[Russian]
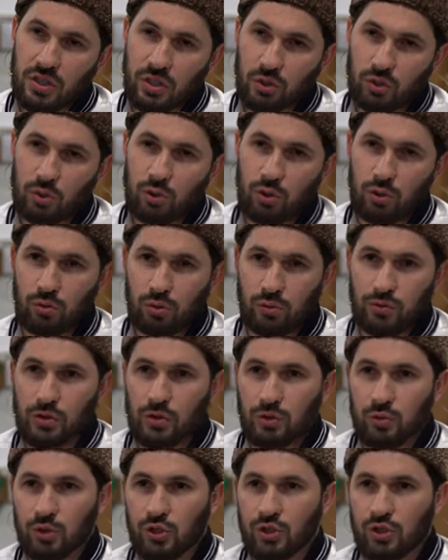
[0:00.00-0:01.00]
которого
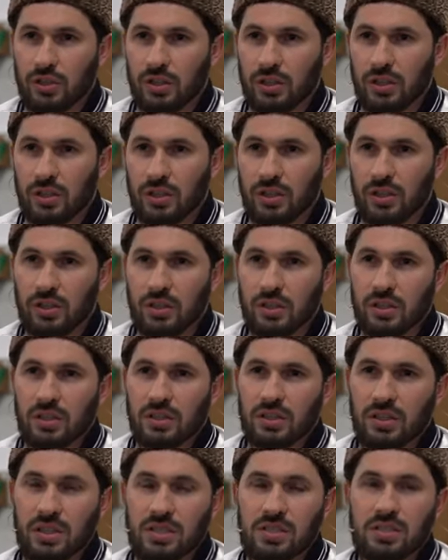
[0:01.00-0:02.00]
Всевышний Аллах
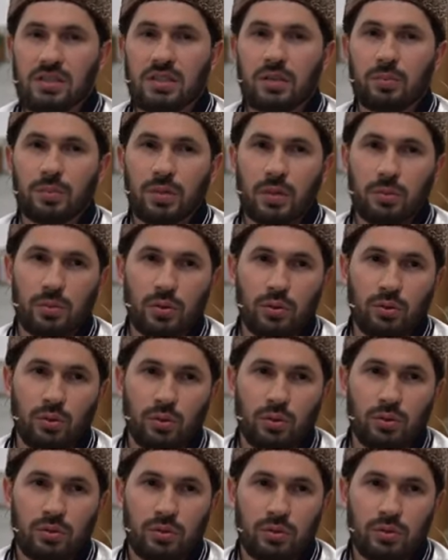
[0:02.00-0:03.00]
даст нам
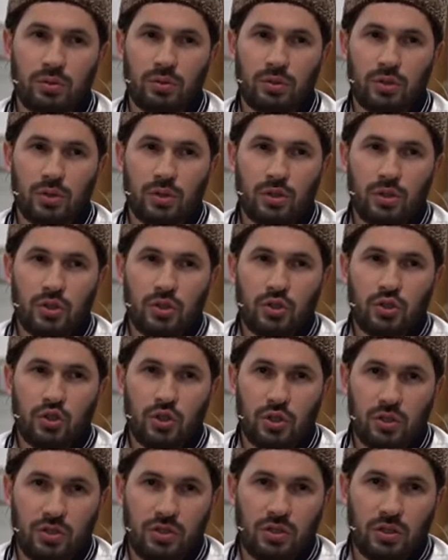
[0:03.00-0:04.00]
победу,
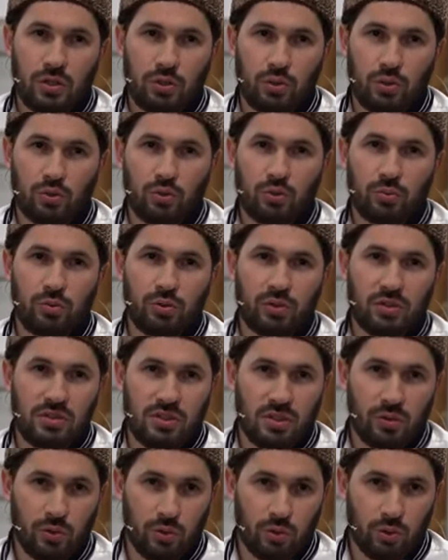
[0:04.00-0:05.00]
через которого будет
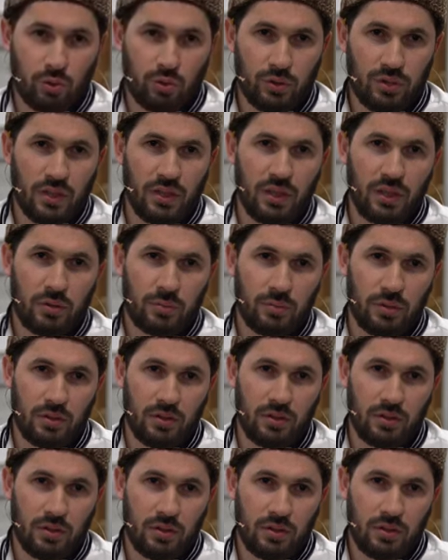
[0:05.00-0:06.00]
завоеван
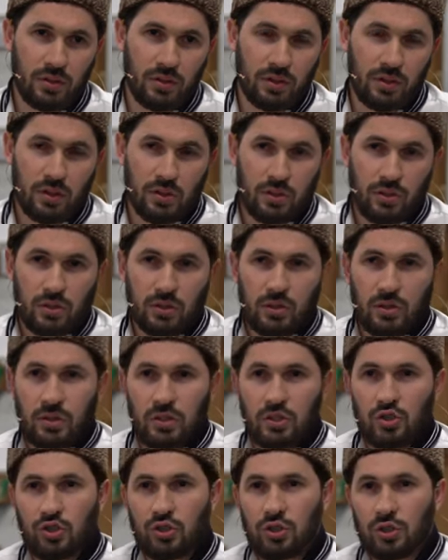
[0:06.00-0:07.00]
Хайбар».
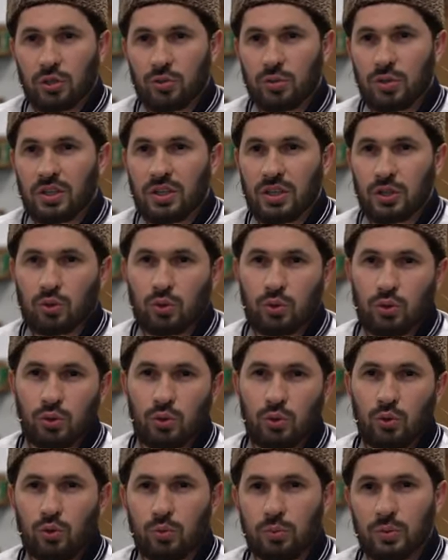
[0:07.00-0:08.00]
Человек, который
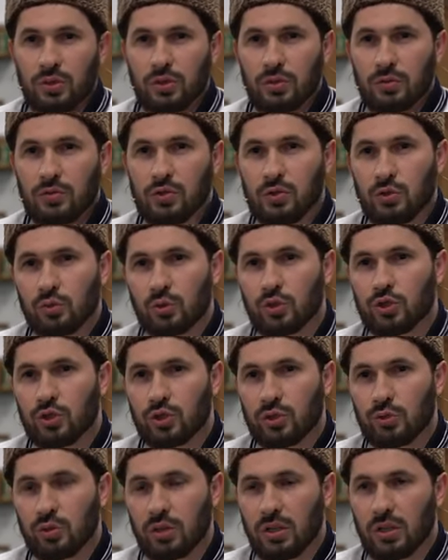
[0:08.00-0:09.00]
любит
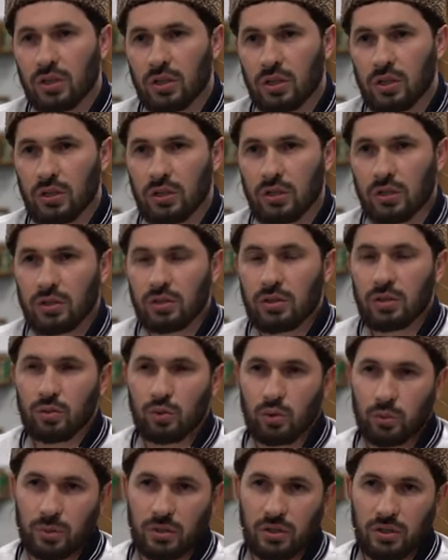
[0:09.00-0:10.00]
Всевышнего Аллаха и
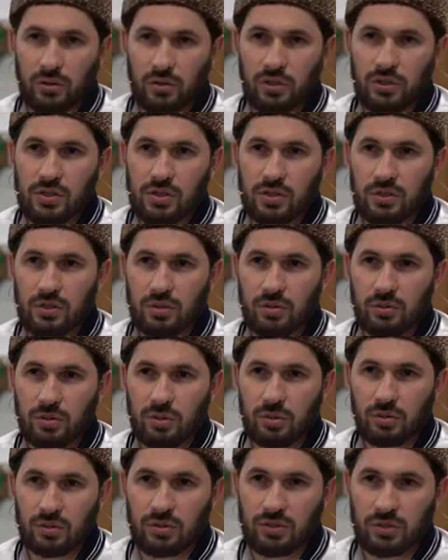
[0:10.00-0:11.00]
его пророка, саллаху
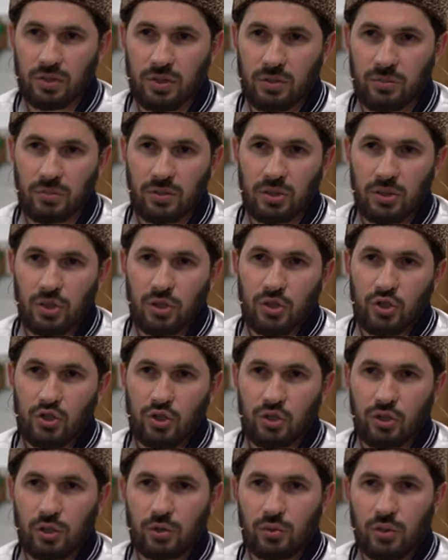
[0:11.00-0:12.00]
вассалям,
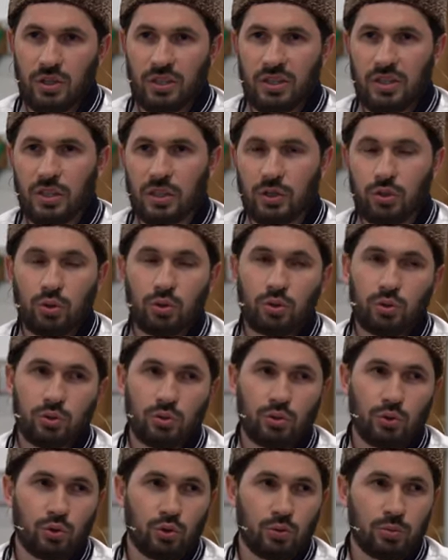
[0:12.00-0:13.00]
человек,
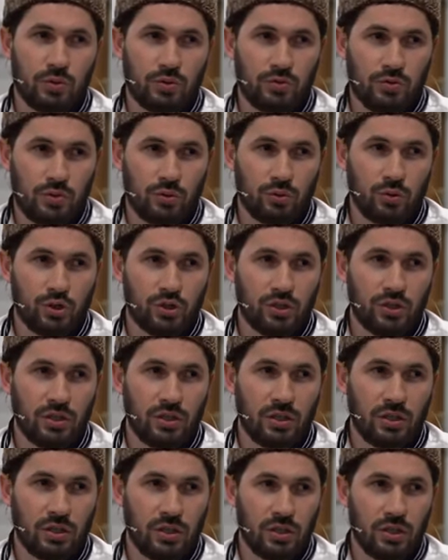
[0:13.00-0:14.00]
которого любит Всевышний
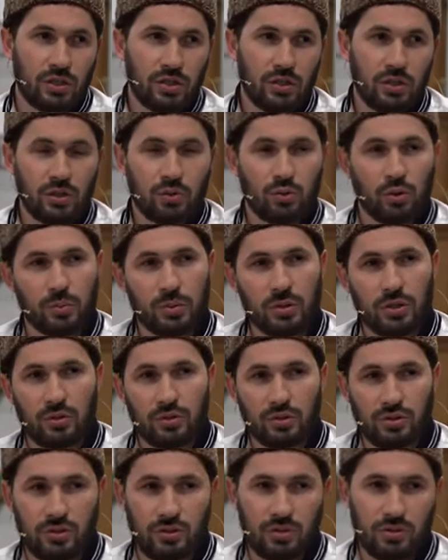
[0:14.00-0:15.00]
Аллах и его
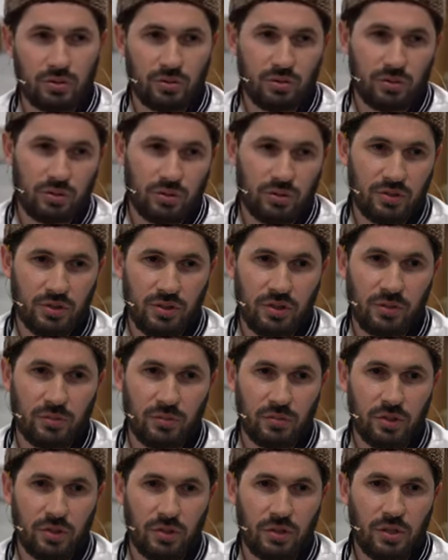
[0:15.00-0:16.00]
пророк, саллаху вассалям.
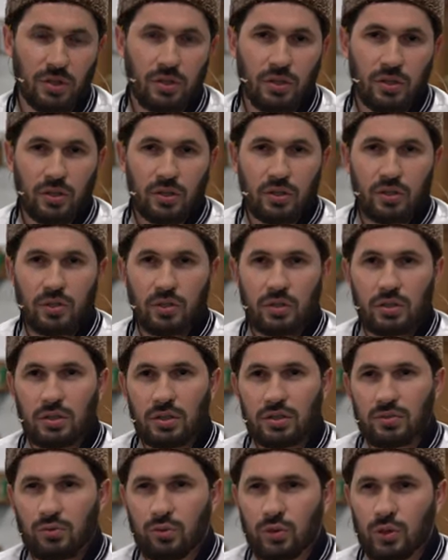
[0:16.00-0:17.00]

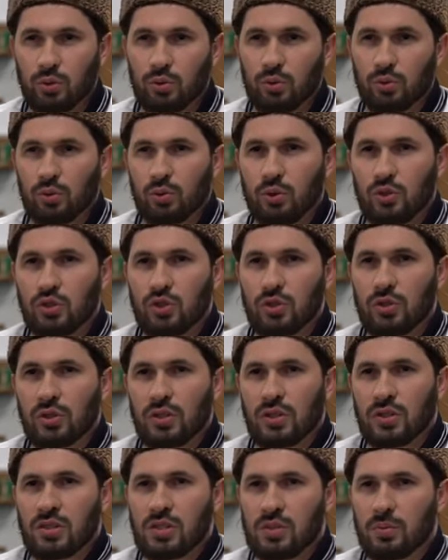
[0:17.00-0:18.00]
И в эту ночь
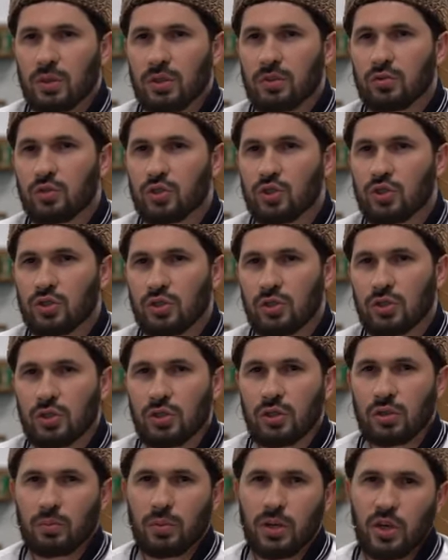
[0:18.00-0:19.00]

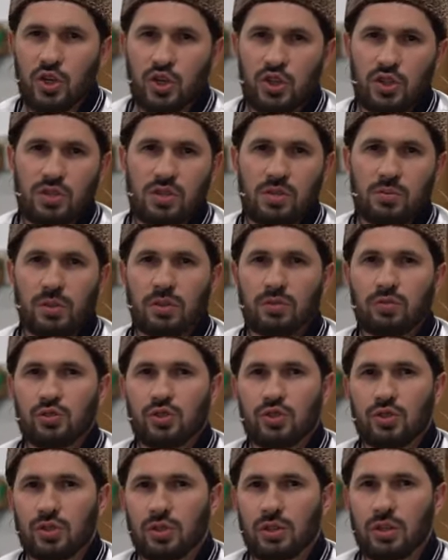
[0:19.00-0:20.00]
сподвижники, большие
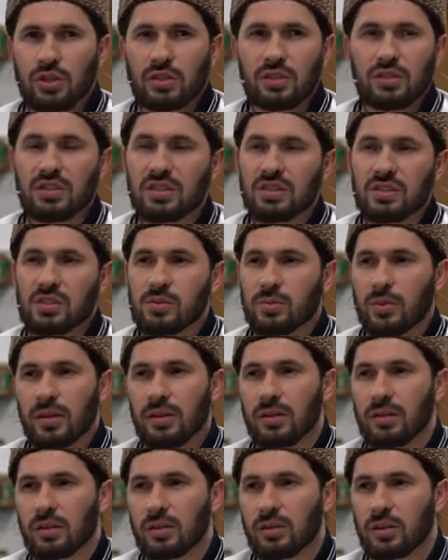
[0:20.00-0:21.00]
сподвижники, они не
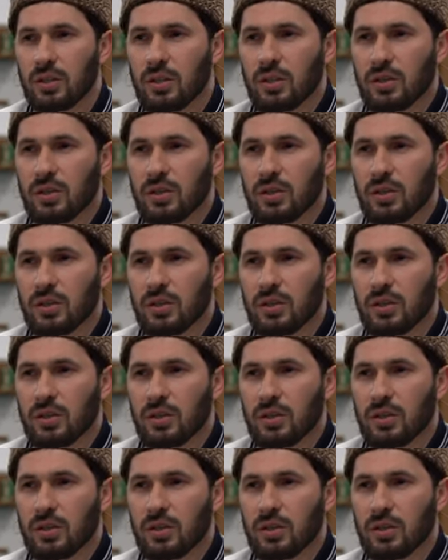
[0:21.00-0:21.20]
спали,